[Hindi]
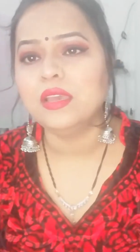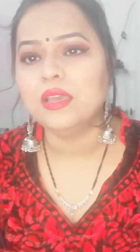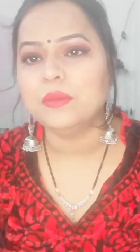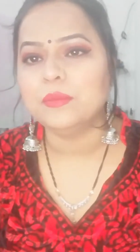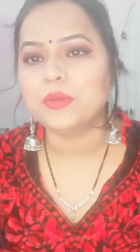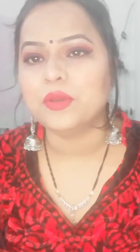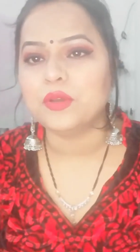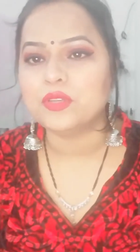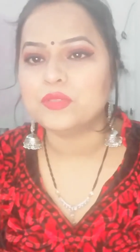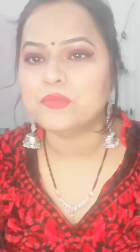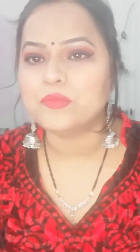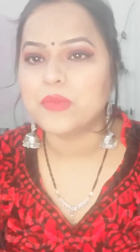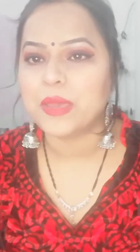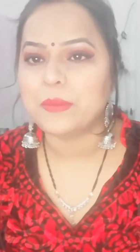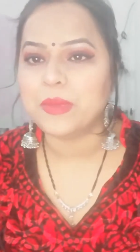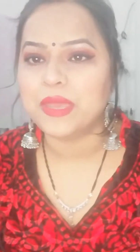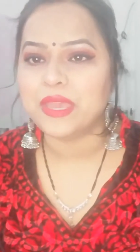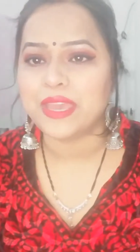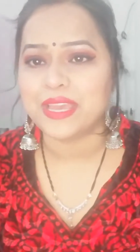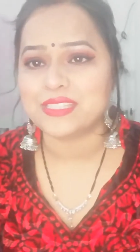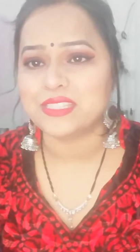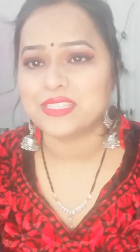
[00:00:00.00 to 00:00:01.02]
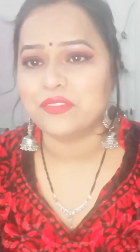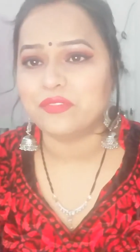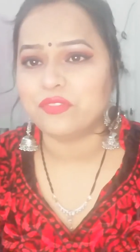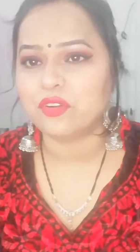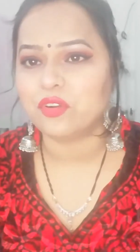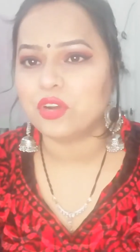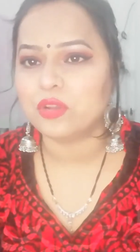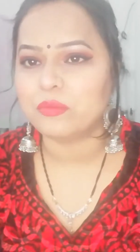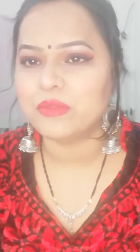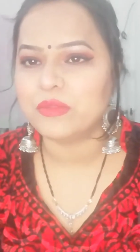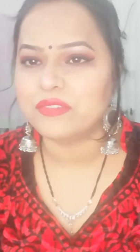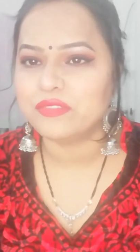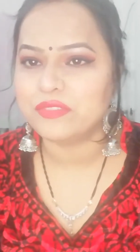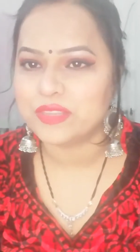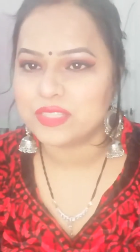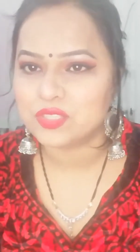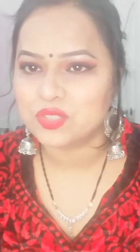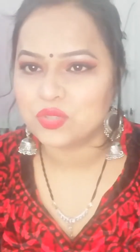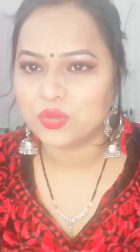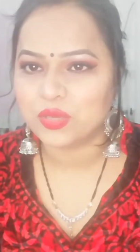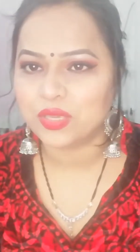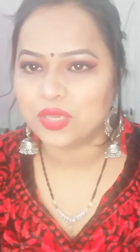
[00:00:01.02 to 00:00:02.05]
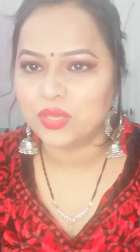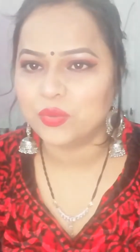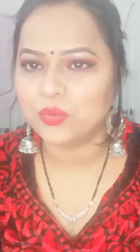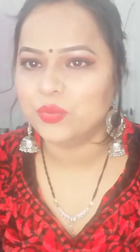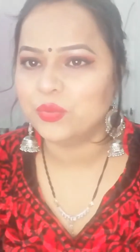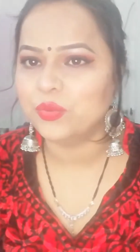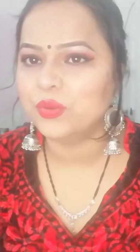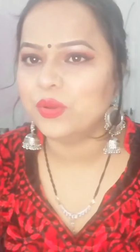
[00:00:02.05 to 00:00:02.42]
बिकॉज मैं भी एक ऐसे फ्रॉड में फंस चुकी हूँ